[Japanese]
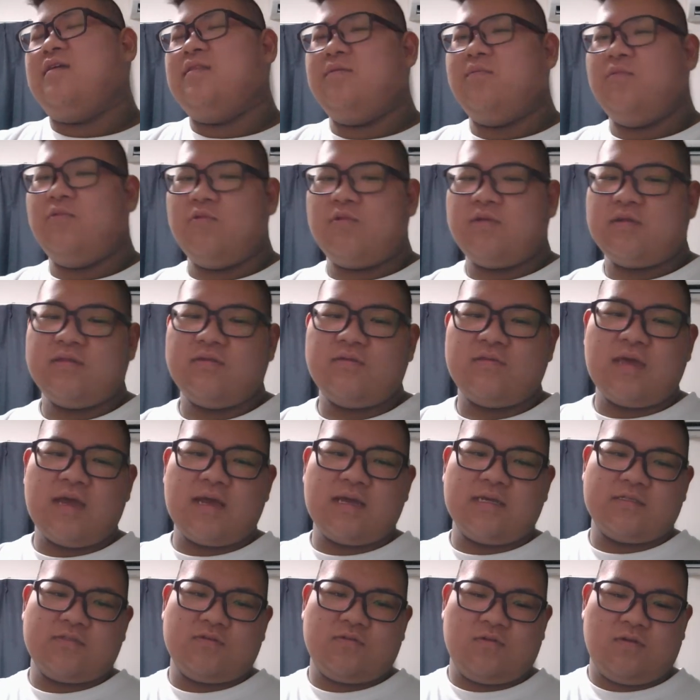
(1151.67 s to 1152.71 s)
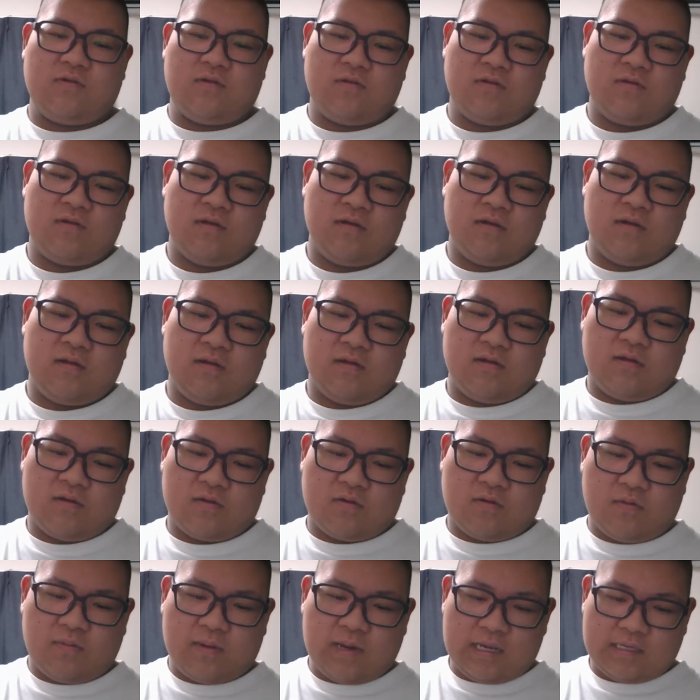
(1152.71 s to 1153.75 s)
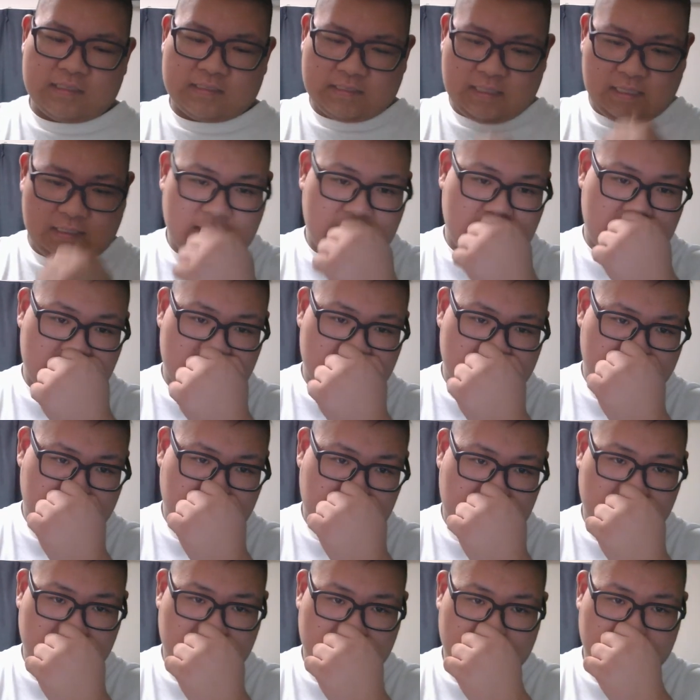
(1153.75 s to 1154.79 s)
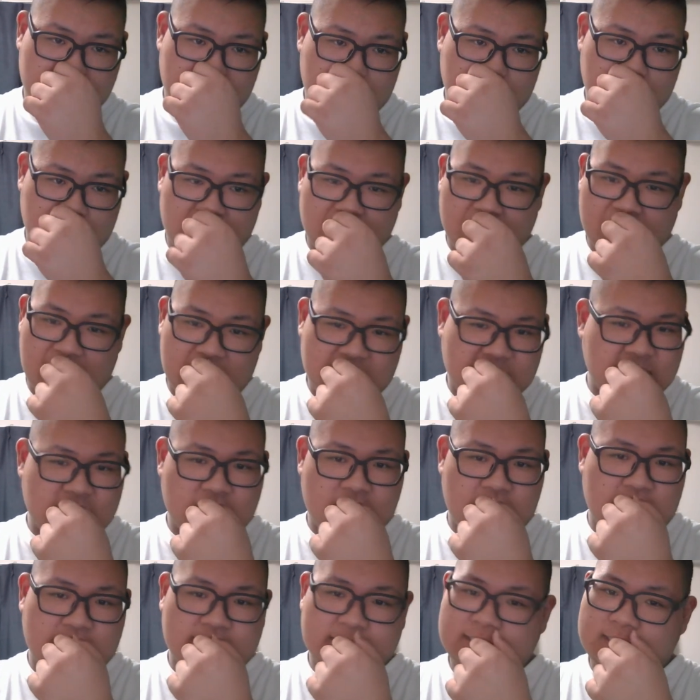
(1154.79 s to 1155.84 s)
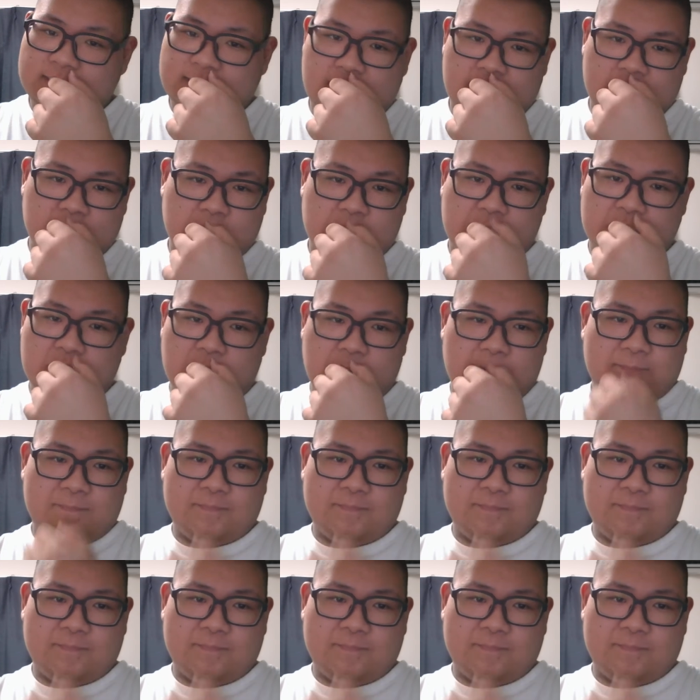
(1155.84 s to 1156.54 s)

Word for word: でも俺のなんかその小林さんっていうファンの人はマジで分かってないあの人は